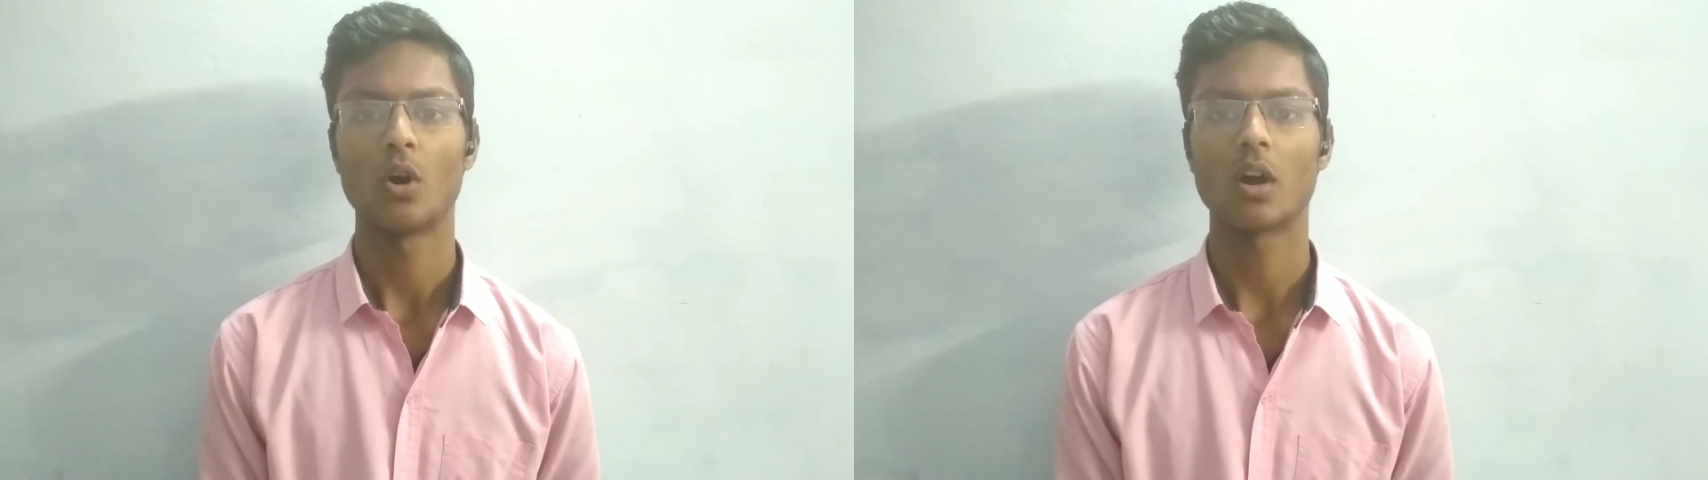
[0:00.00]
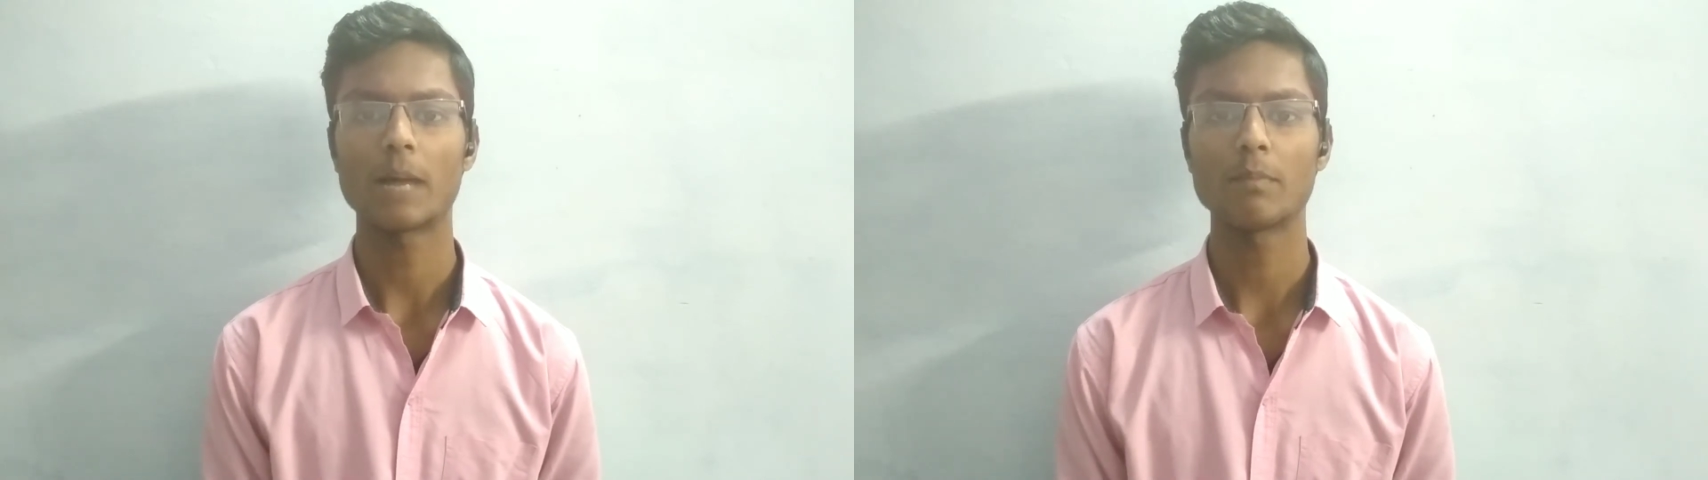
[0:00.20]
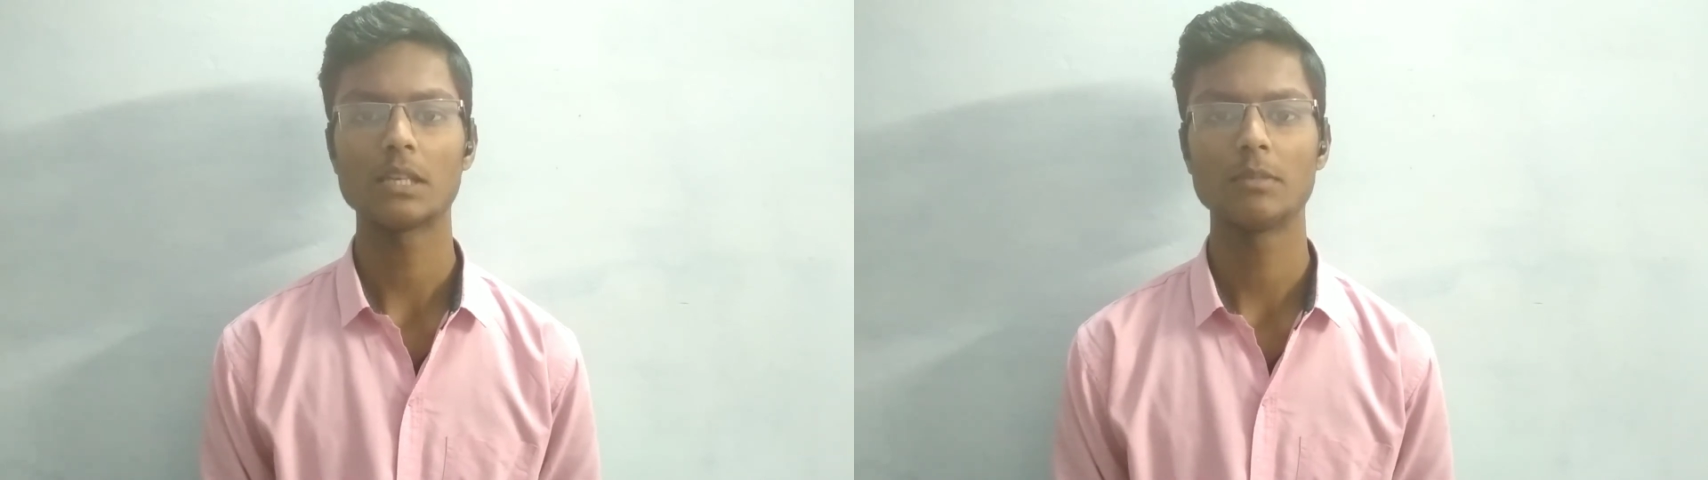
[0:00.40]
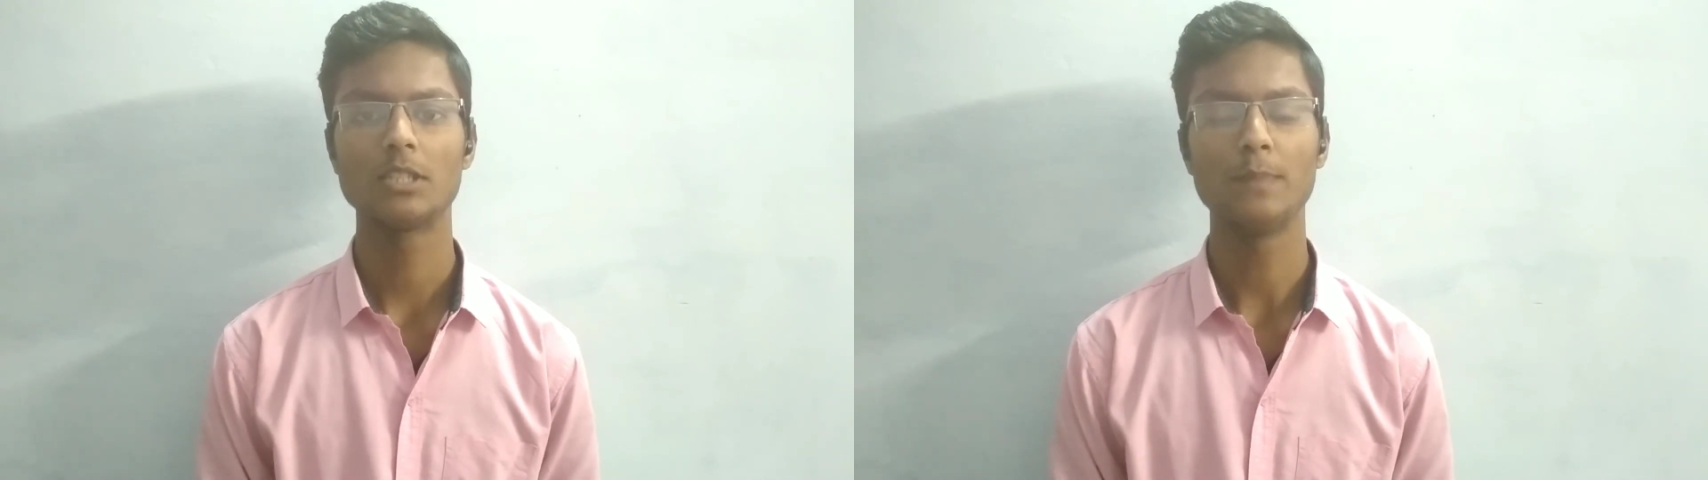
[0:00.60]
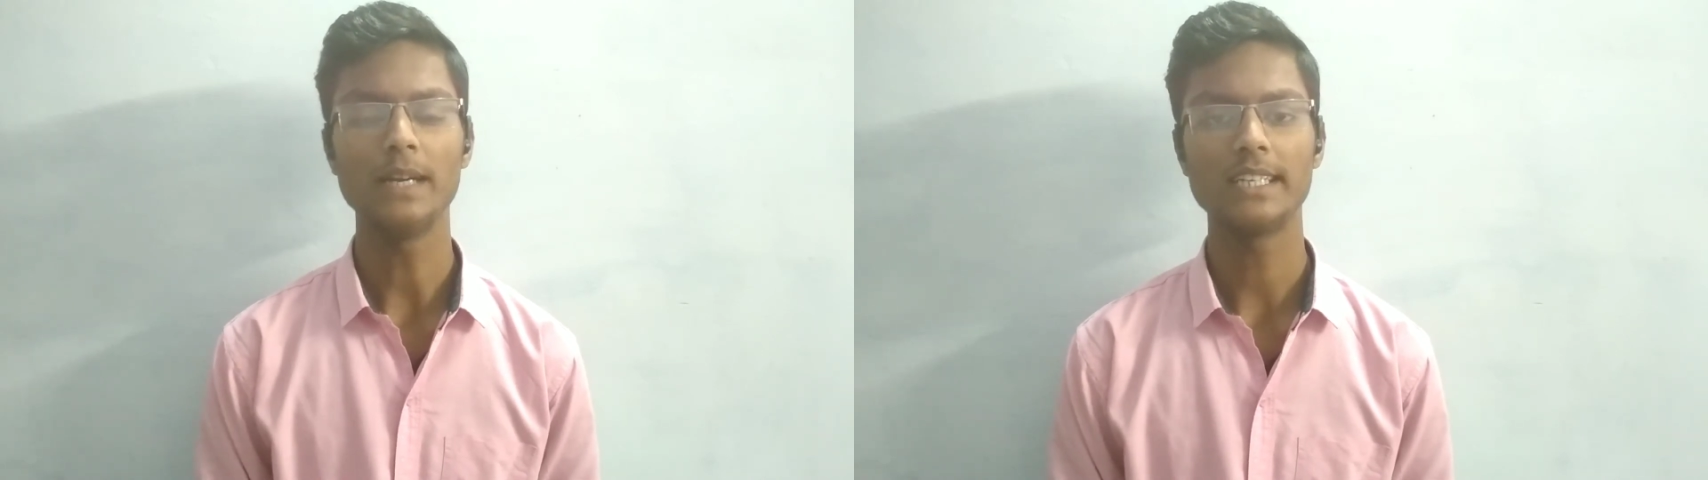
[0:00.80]
और आपने जब
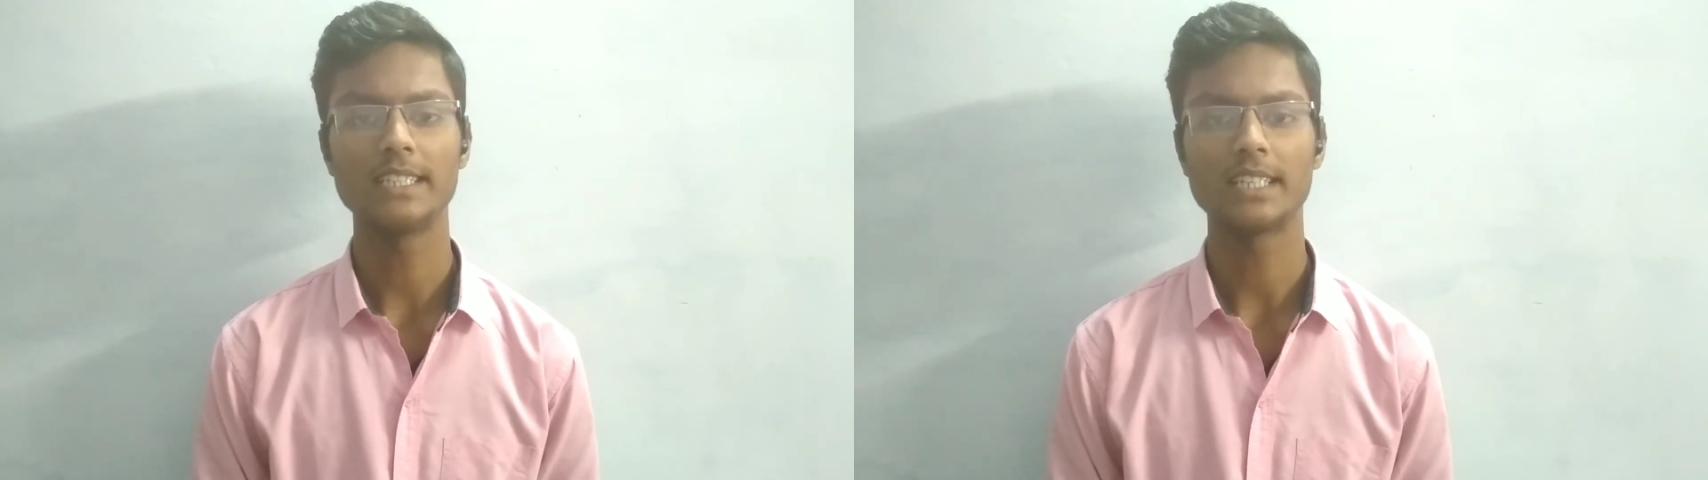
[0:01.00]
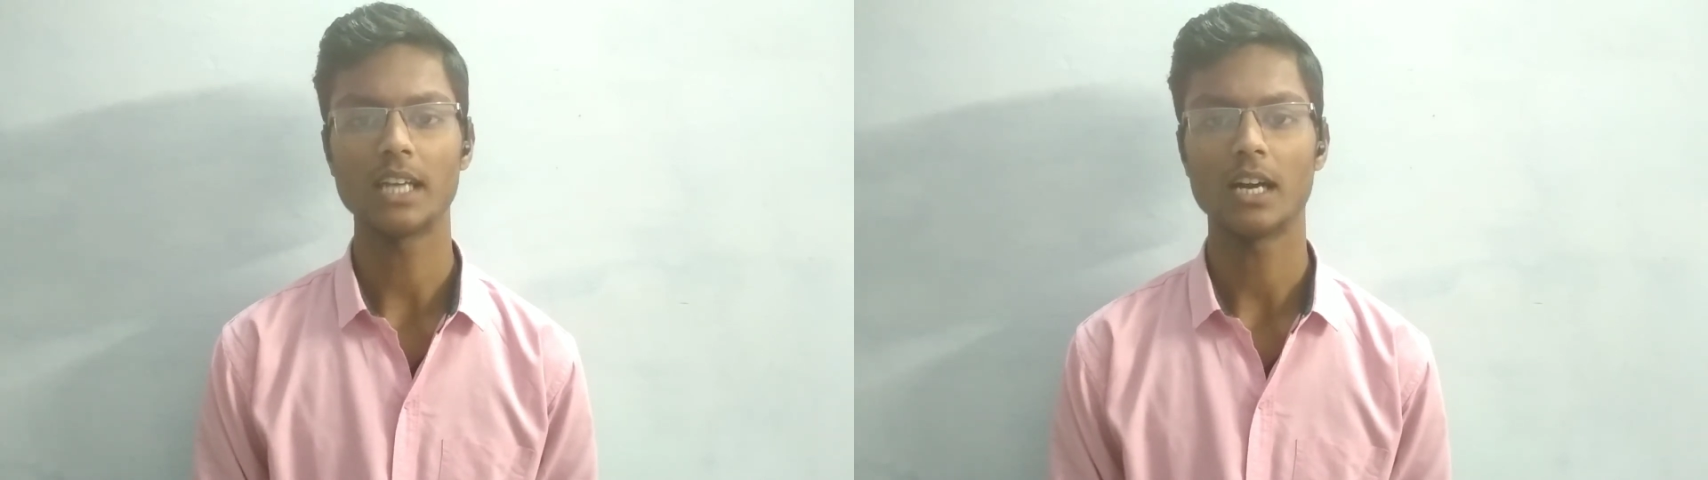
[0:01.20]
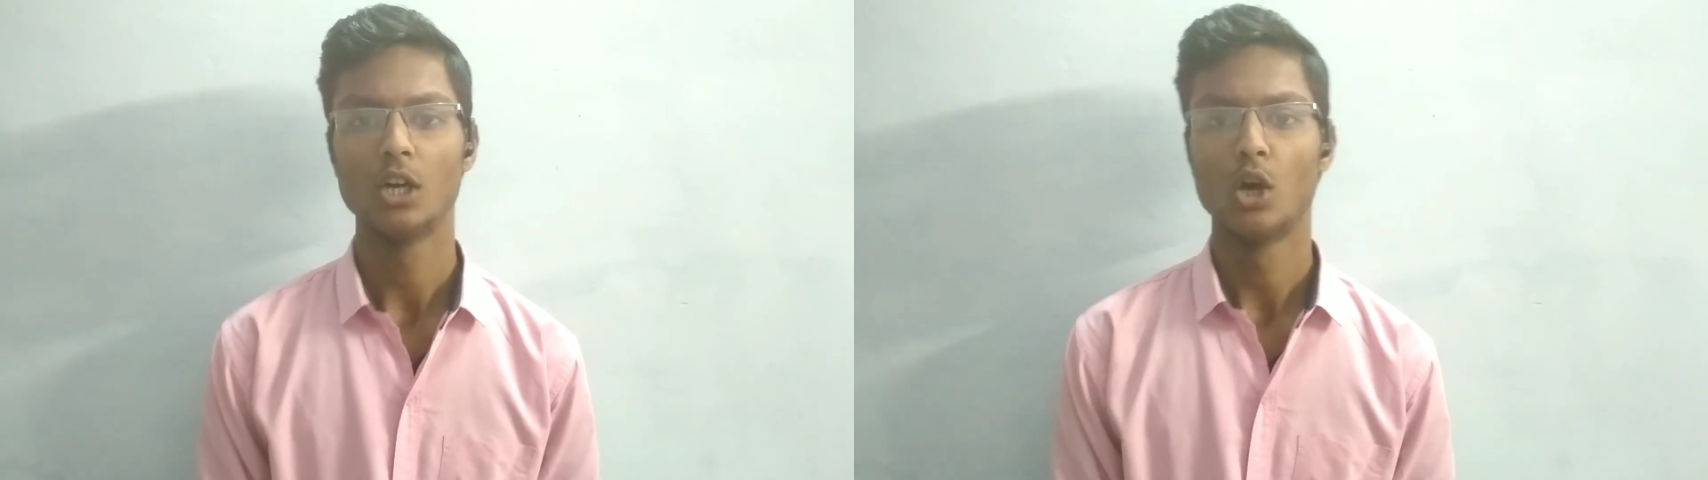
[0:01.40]
स्पीड टेस्ट किया